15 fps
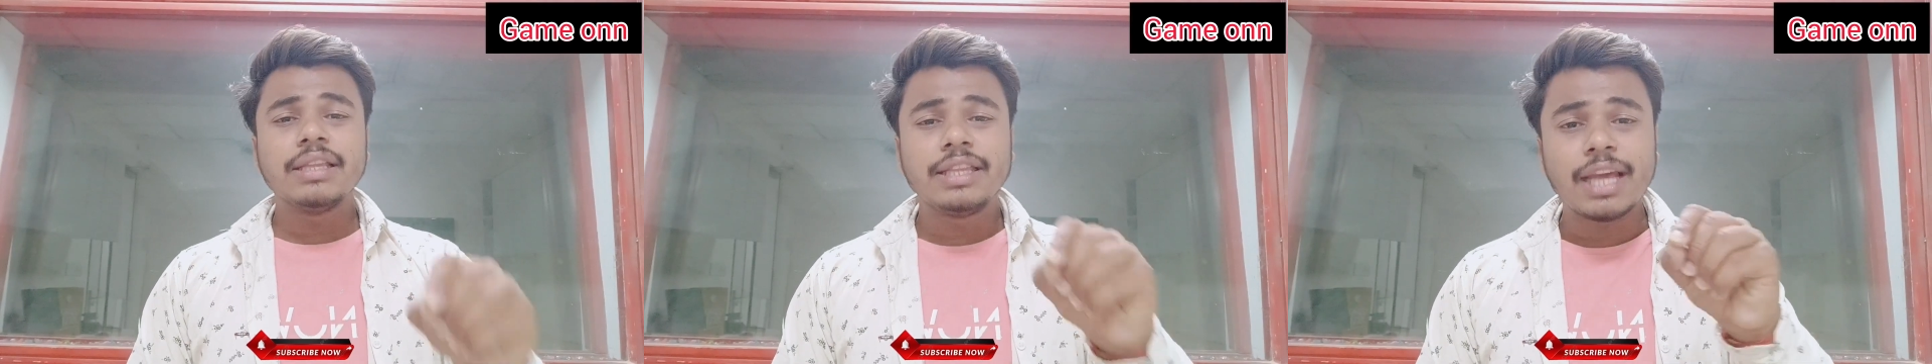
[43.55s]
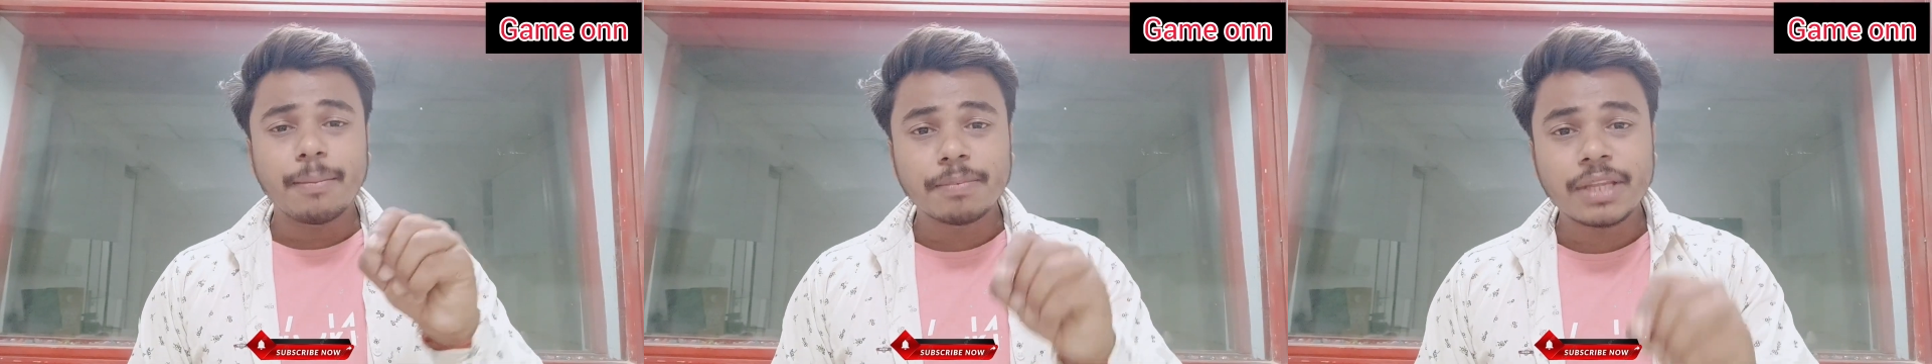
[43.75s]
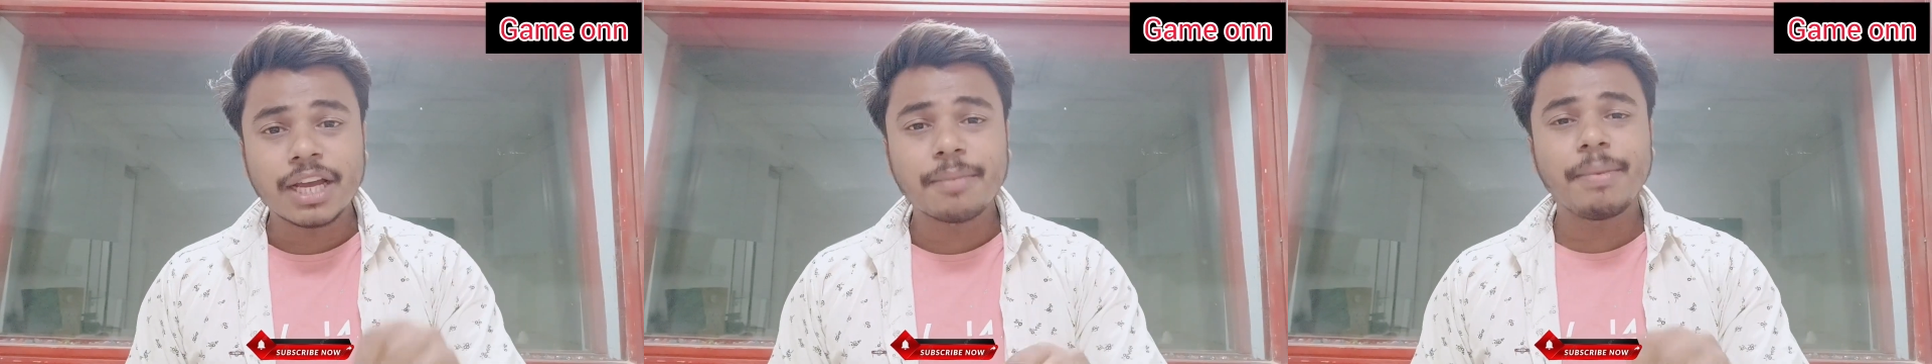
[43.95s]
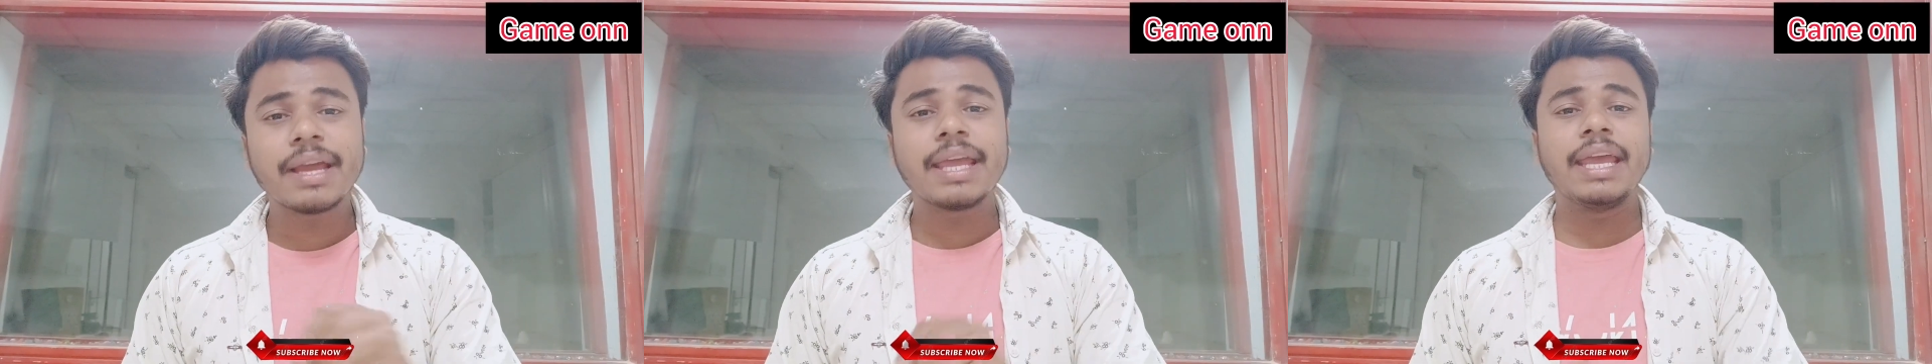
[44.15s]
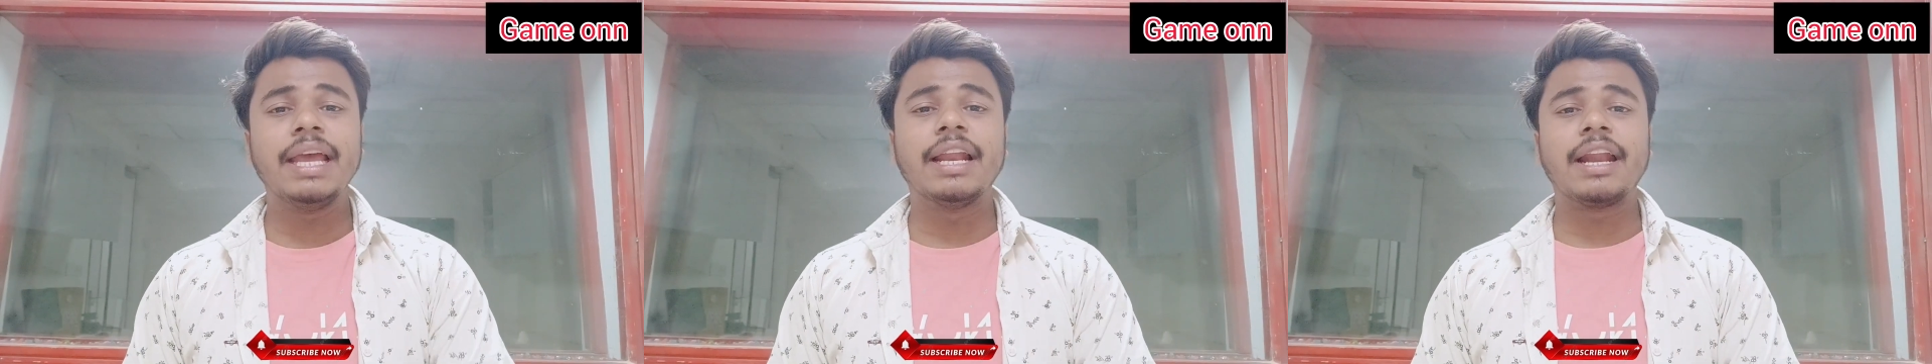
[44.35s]
जब तक मैं
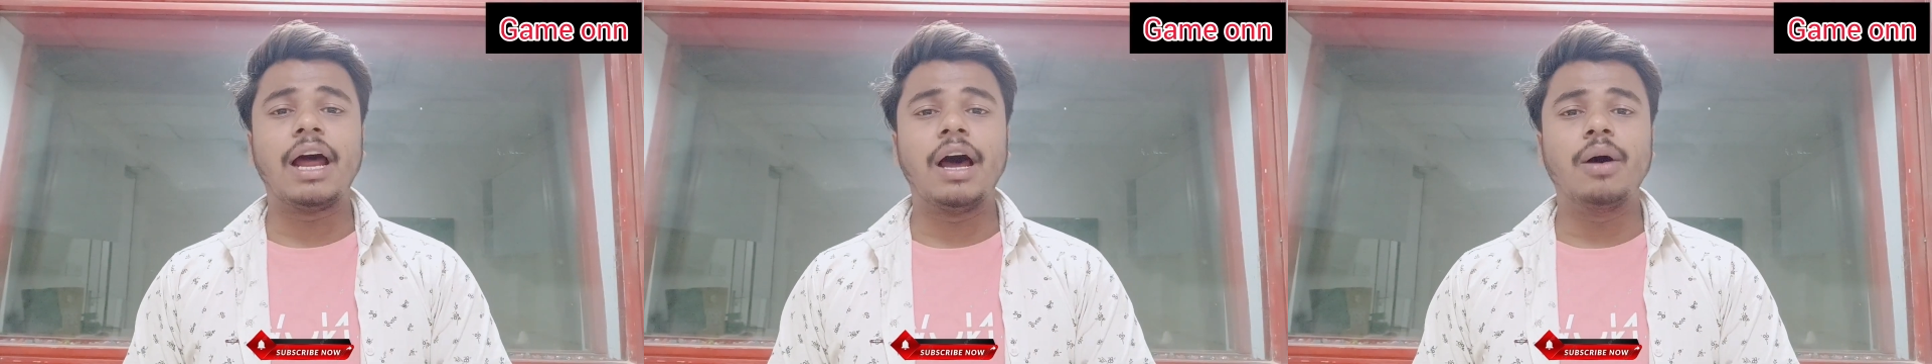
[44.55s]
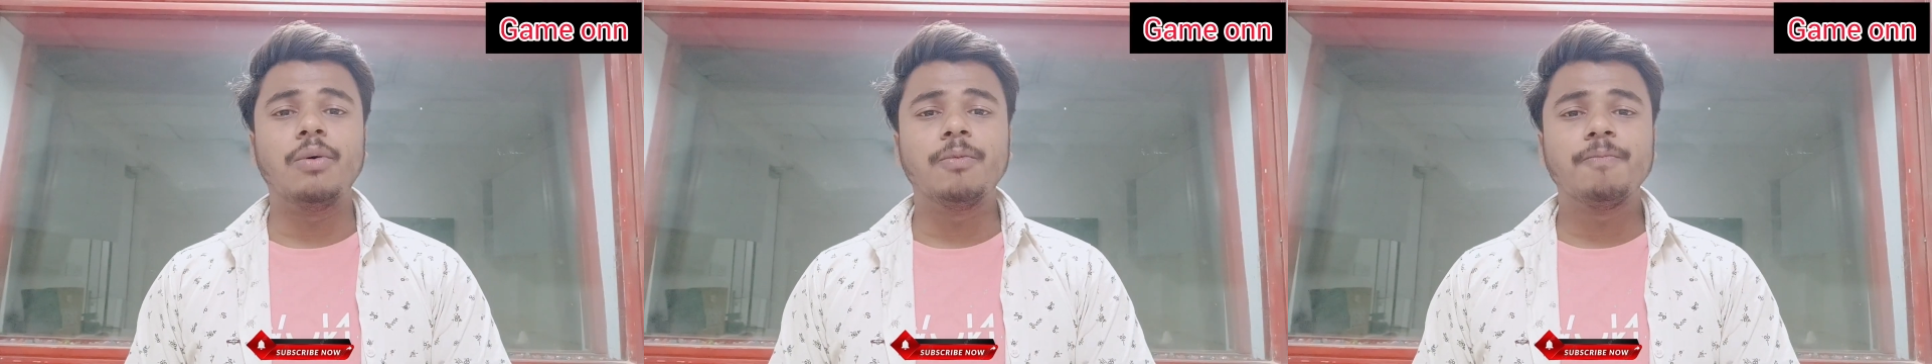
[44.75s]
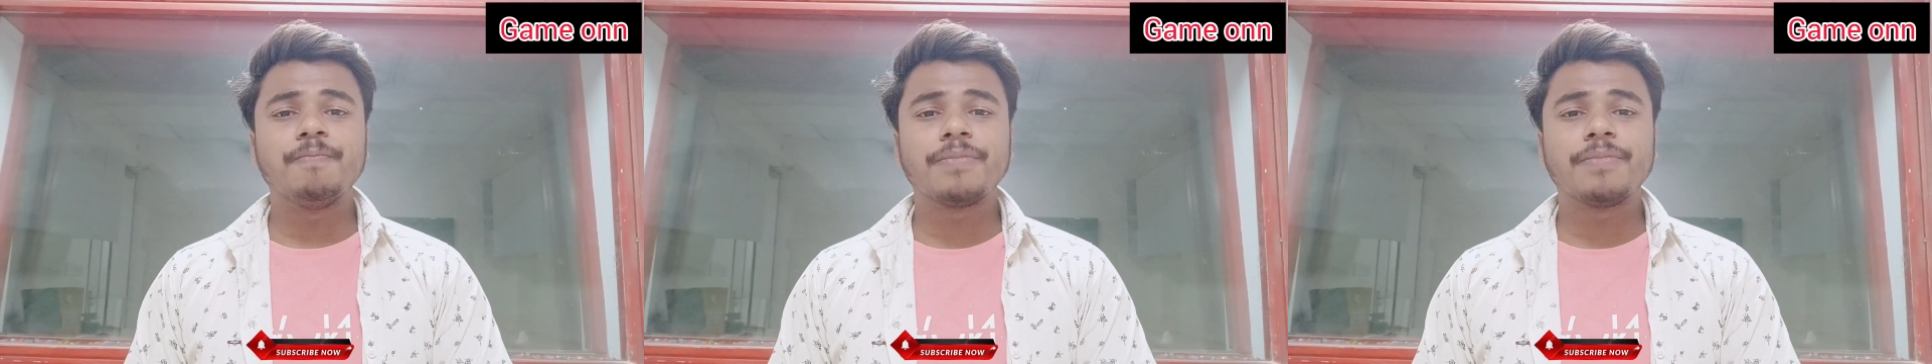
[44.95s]
खेल रहा हूं